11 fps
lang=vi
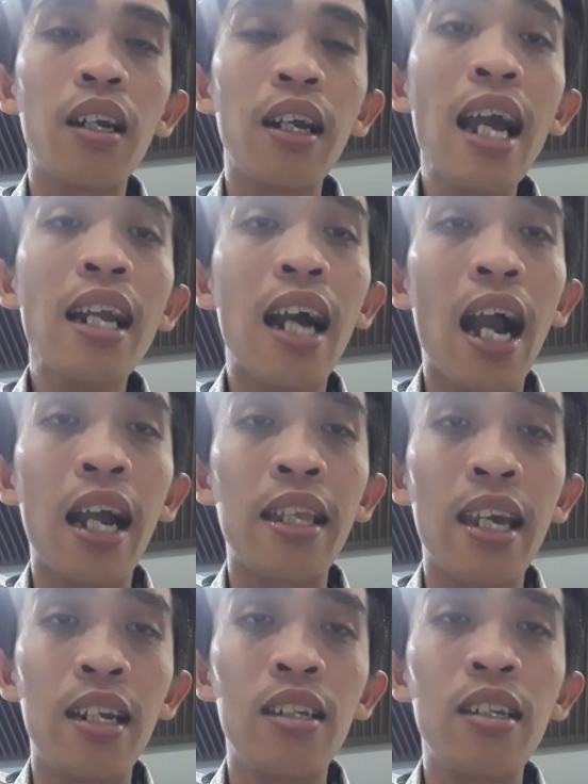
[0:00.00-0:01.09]
rất là
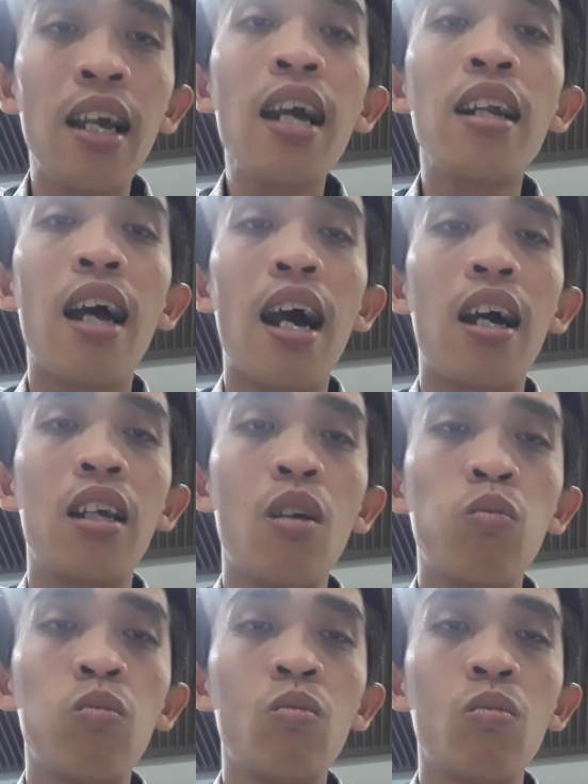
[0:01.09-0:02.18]
nhịn rất là
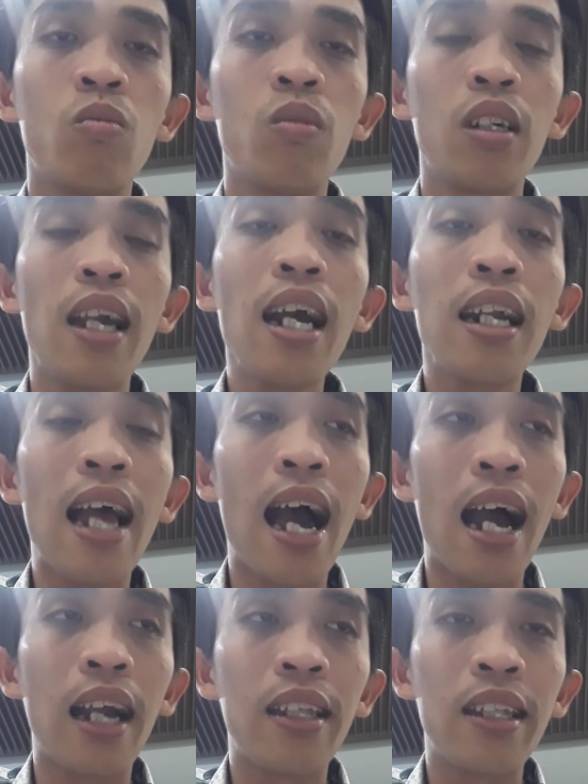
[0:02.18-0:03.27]
nhục rất
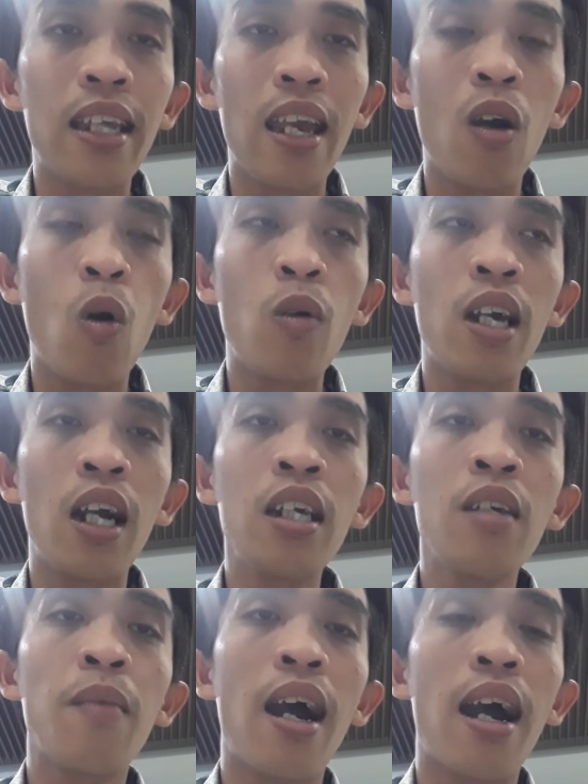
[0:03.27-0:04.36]
là chịu
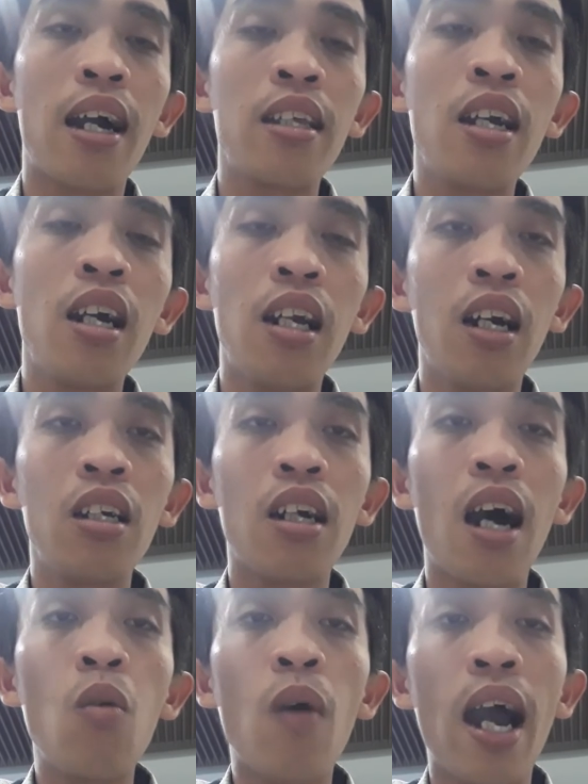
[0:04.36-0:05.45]
những mà dư lượng
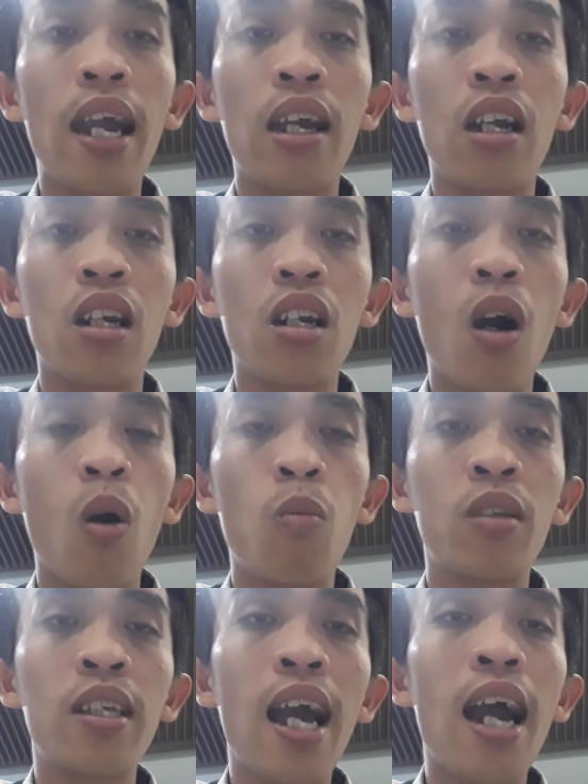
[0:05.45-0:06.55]
ở ngoài đồn
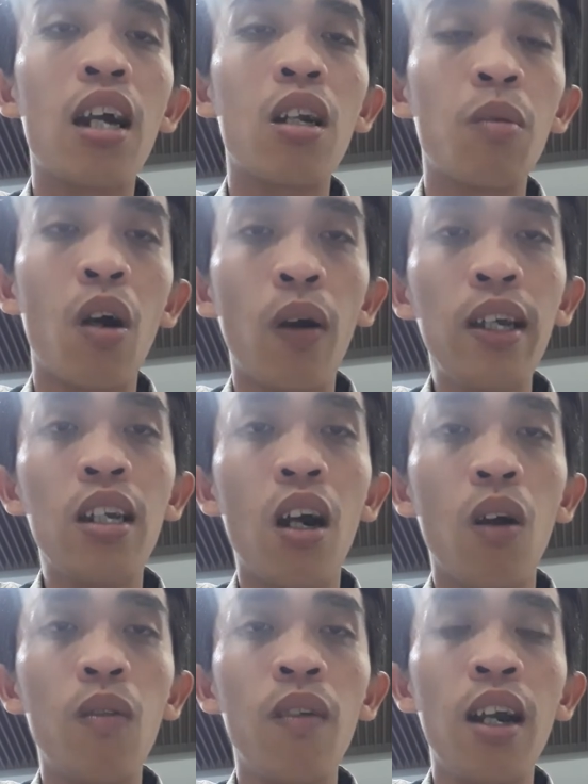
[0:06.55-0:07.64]
xa đồn thổi cái
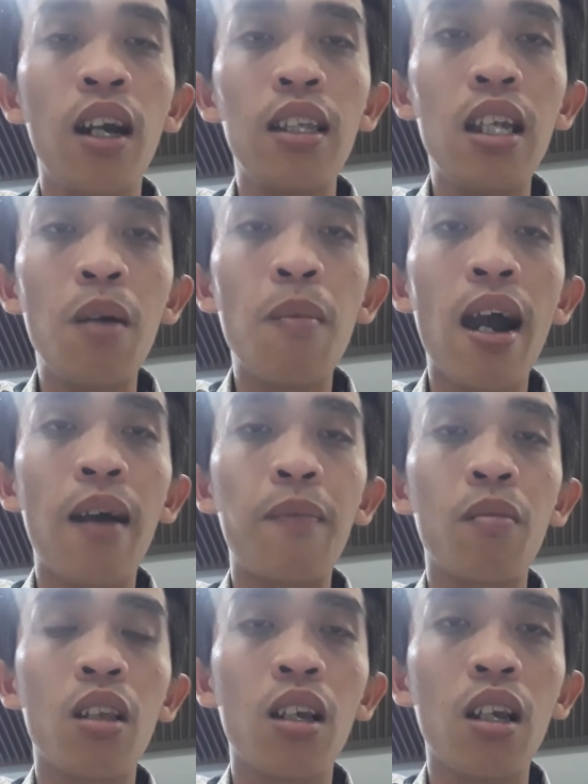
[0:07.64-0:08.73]
đồ nhưng mà
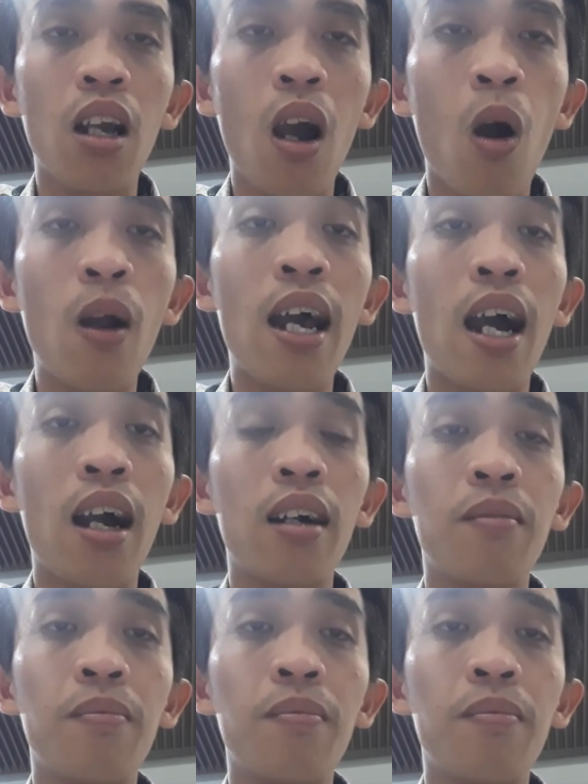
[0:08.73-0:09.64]
họ là